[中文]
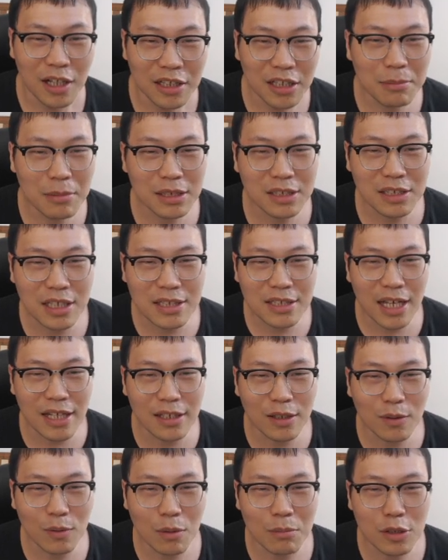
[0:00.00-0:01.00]
那么现在
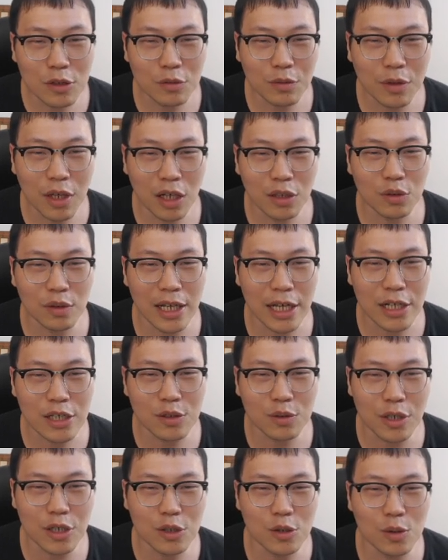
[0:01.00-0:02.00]
呢，我们主要就来
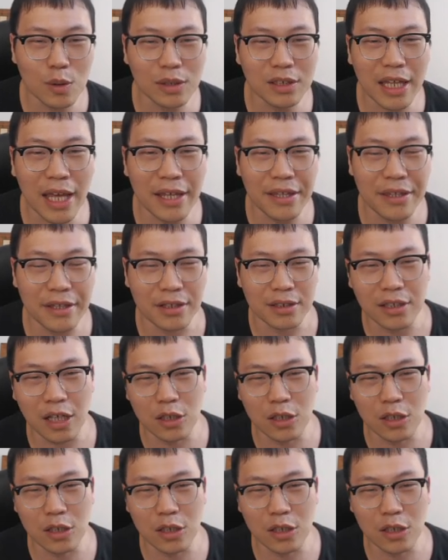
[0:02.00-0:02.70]
说一说电影